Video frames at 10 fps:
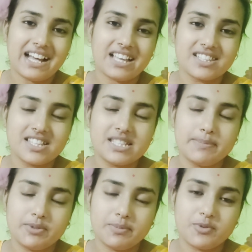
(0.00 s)
আজকে
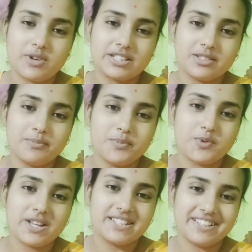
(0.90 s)
জিপটা পুরো একদম
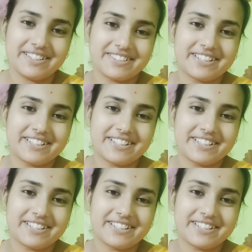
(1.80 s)
পুরে শেষ